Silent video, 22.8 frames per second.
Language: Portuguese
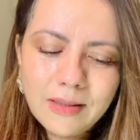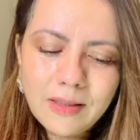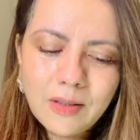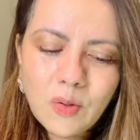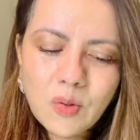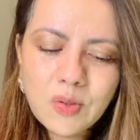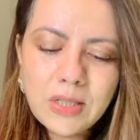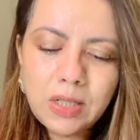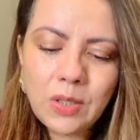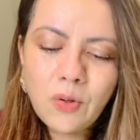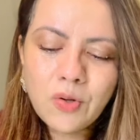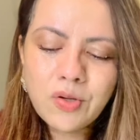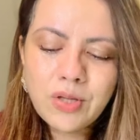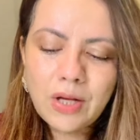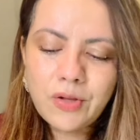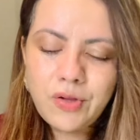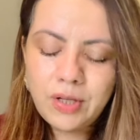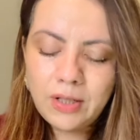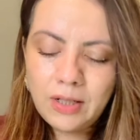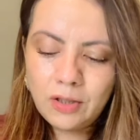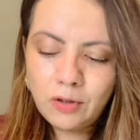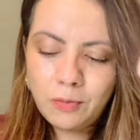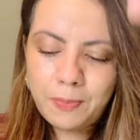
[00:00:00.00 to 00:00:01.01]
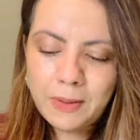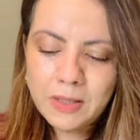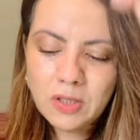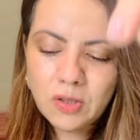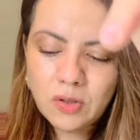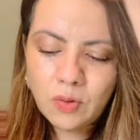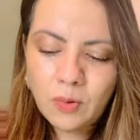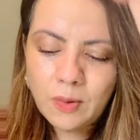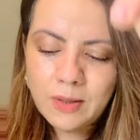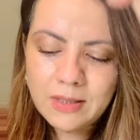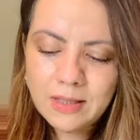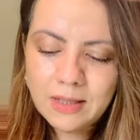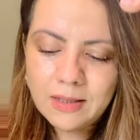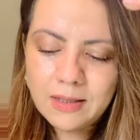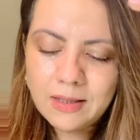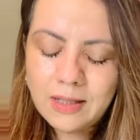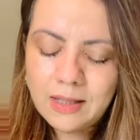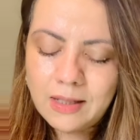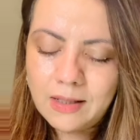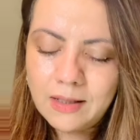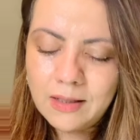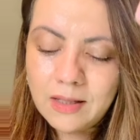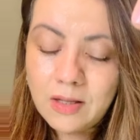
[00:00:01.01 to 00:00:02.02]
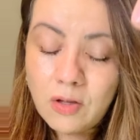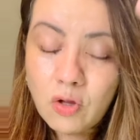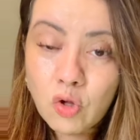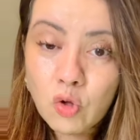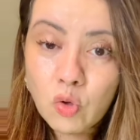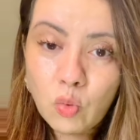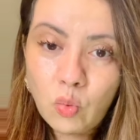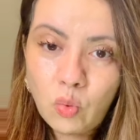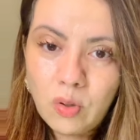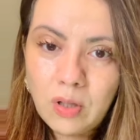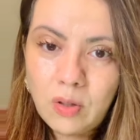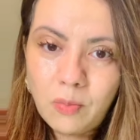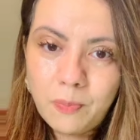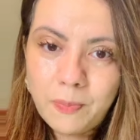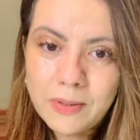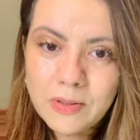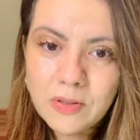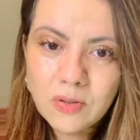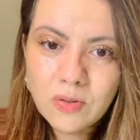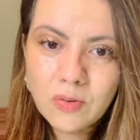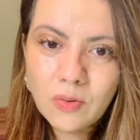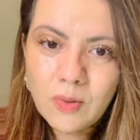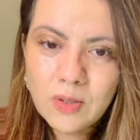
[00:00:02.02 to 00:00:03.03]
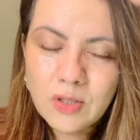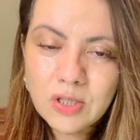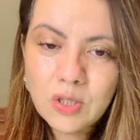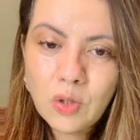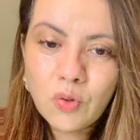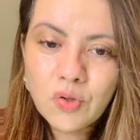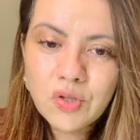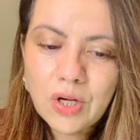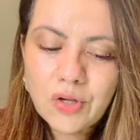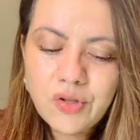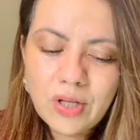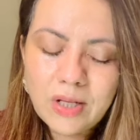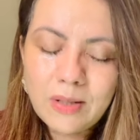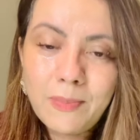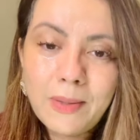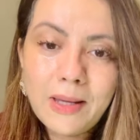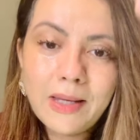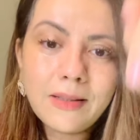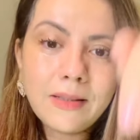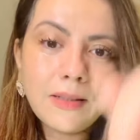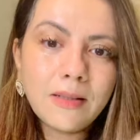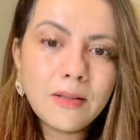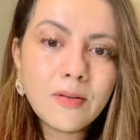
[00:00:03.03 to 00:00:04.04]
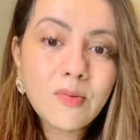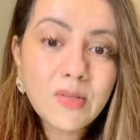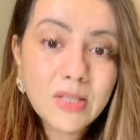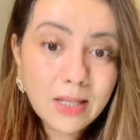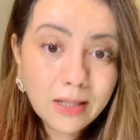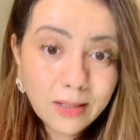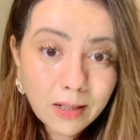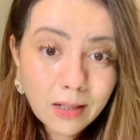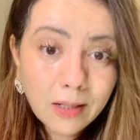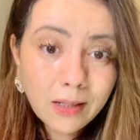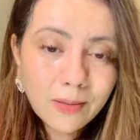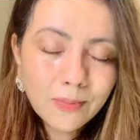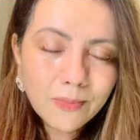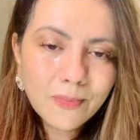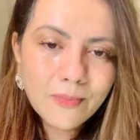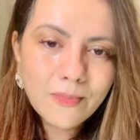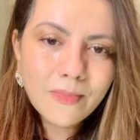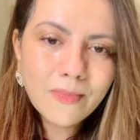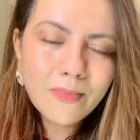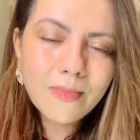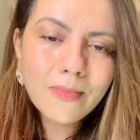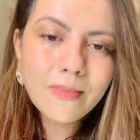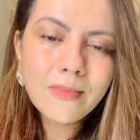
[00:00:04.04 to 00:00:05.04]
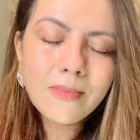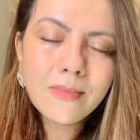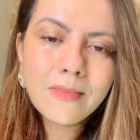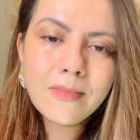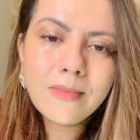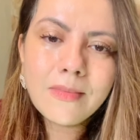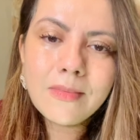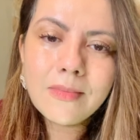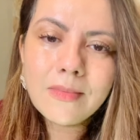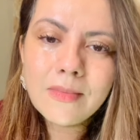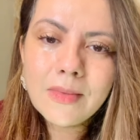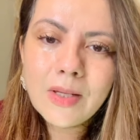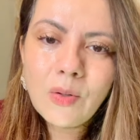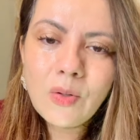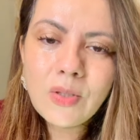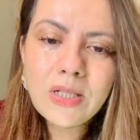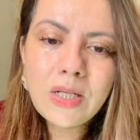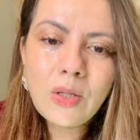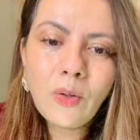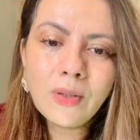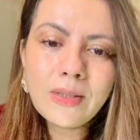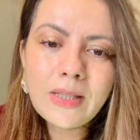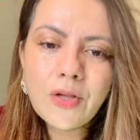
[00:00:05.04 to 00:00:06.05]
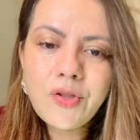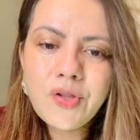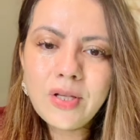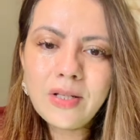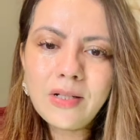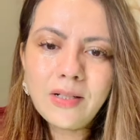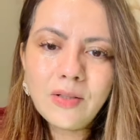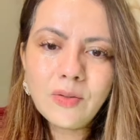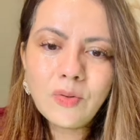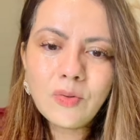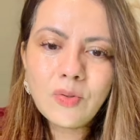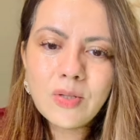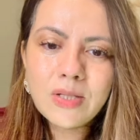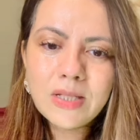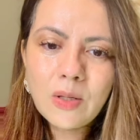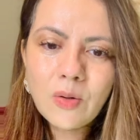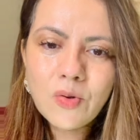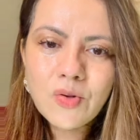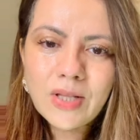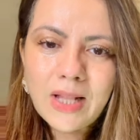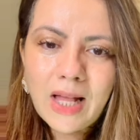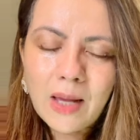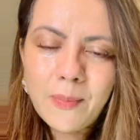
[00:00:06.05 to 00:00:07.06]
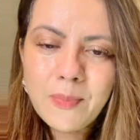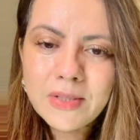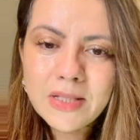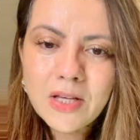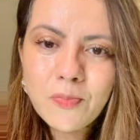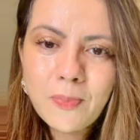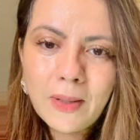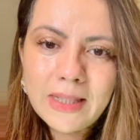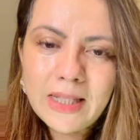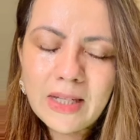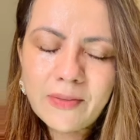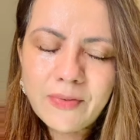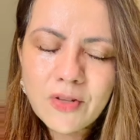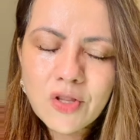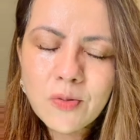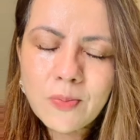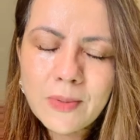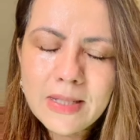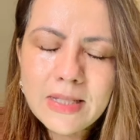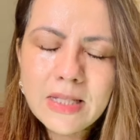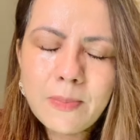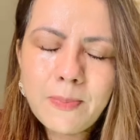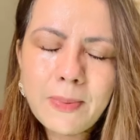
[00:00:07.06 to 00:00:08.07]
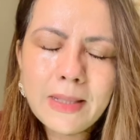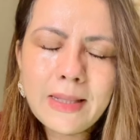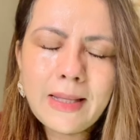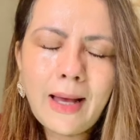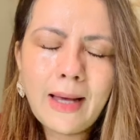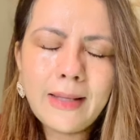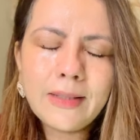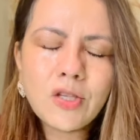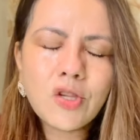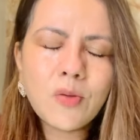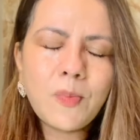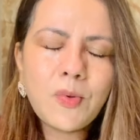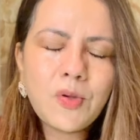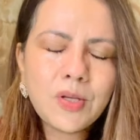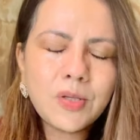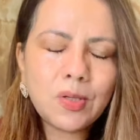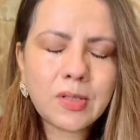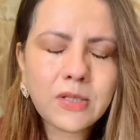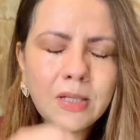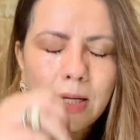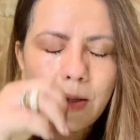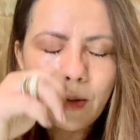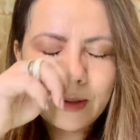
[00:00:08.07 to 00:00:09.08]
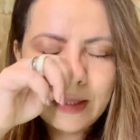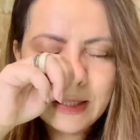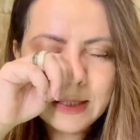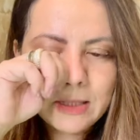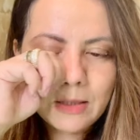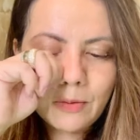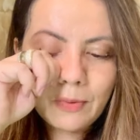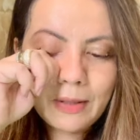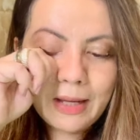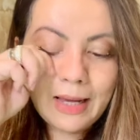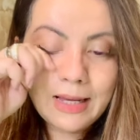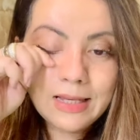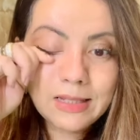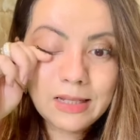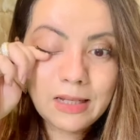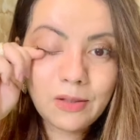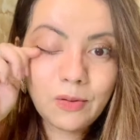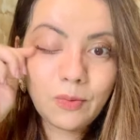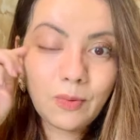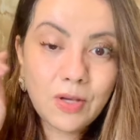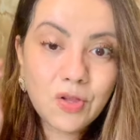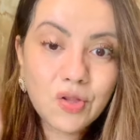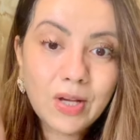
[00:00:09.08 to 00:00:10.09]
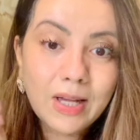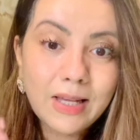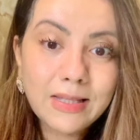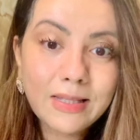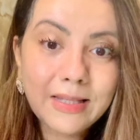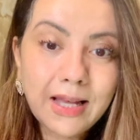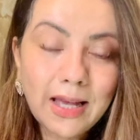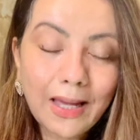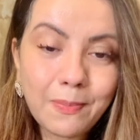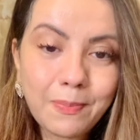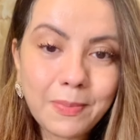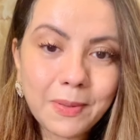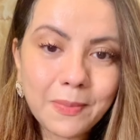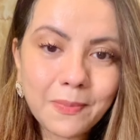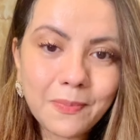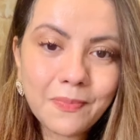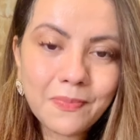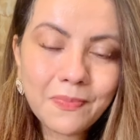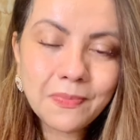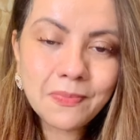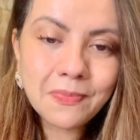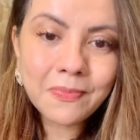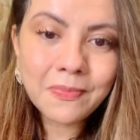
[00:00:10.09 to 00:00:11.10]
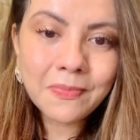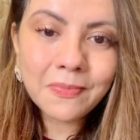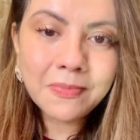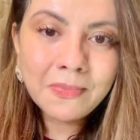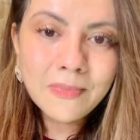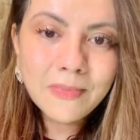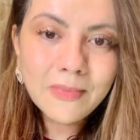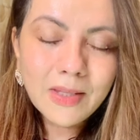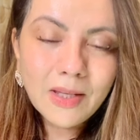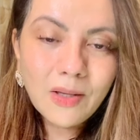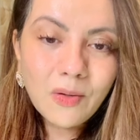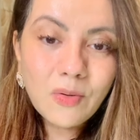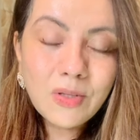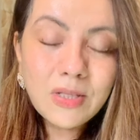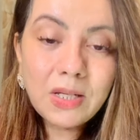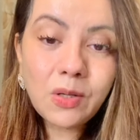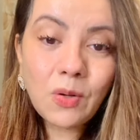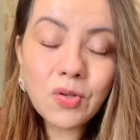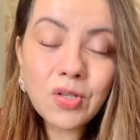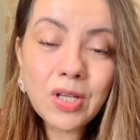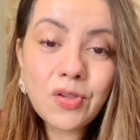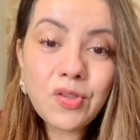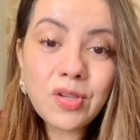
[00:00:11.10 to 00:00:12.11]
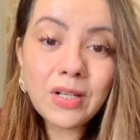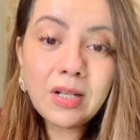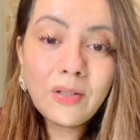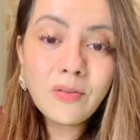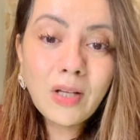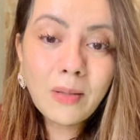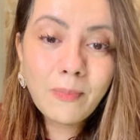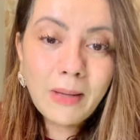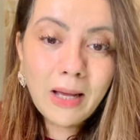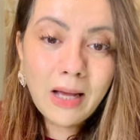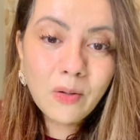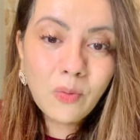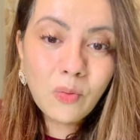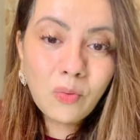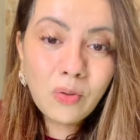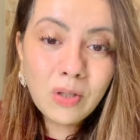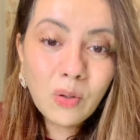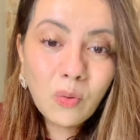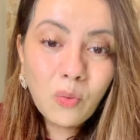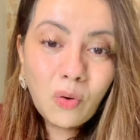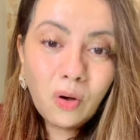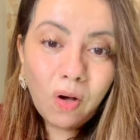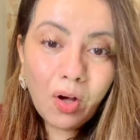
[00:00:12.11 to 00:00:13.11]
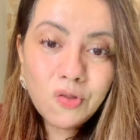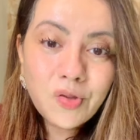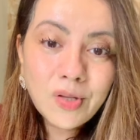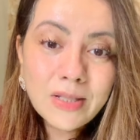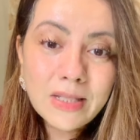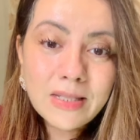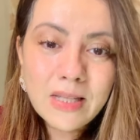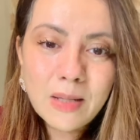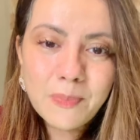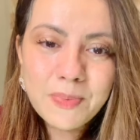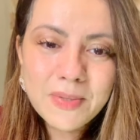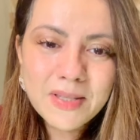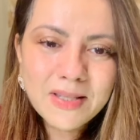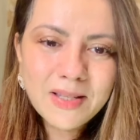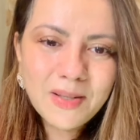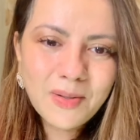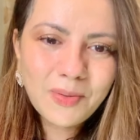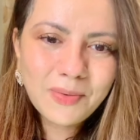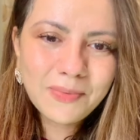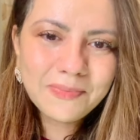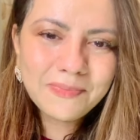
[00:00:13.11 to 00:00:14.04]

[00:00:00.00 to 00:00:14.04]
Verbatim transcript: O Senhor está tirando pessoas aqui que julgam pessoas. O Senhor está te libertando. Você crê? O Senhor está tirando dos seus lábios as palavras precipitadas. Me diz o Senhor nesse lugar, essa noite. Recebe. O Senhor está tirando a amargura, o ódio, a decepção.